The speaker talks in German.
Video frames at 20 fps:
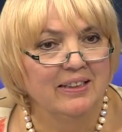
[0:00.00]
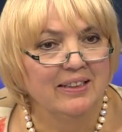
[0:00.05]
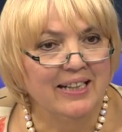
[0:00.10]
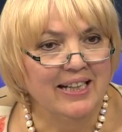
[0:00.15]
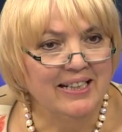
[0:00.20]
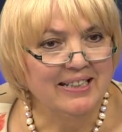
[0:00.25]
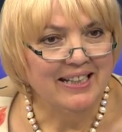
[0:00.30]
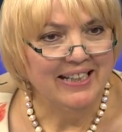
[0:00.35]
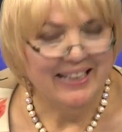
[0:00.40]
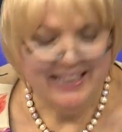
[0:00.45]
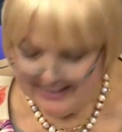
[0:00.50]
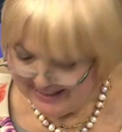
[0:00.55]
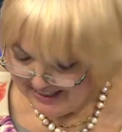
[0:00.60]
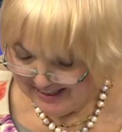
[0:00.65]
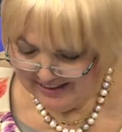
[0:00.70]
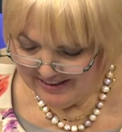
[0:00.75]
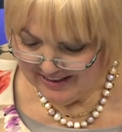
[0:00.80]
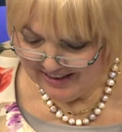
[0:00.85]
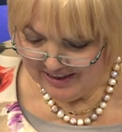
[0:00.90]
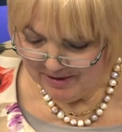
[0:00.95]
Nächster
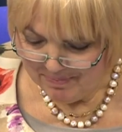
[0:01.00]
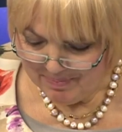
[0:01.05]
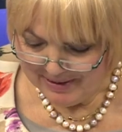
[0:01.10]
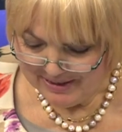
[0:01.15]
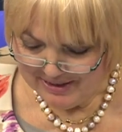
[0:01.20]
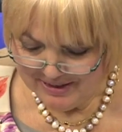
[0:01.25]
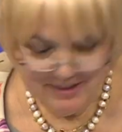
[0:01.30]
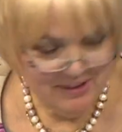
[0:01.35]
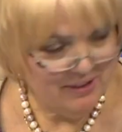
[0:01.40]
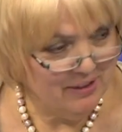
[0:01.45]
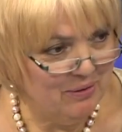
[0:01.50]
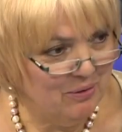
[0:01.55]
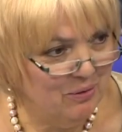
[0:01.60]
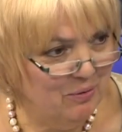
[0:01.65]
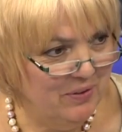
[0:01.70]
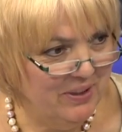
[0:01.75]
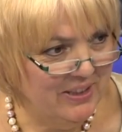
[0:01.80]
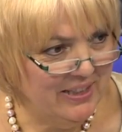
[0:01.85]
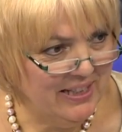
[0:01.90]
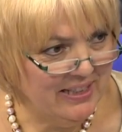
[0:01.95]
Redner in der Debatte,
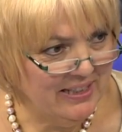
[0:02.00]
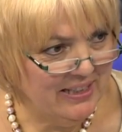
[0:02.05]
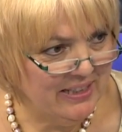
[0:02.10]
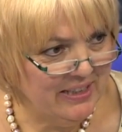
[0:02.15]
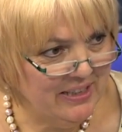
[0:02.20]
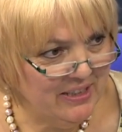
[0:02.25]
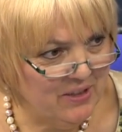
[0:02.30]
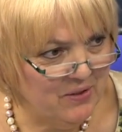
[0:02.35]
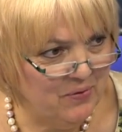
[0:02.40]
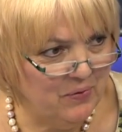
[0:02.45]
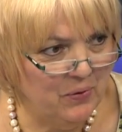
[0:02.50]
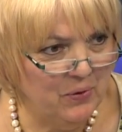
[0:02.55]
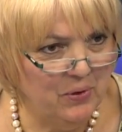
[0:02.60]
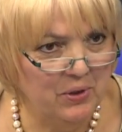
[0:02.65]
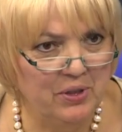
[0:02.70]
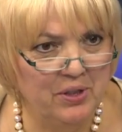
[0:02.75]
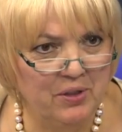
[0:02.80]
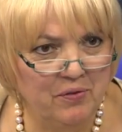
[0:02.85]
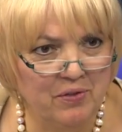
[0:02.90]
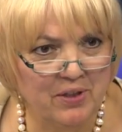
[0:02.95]
Uwe Kickeritz für die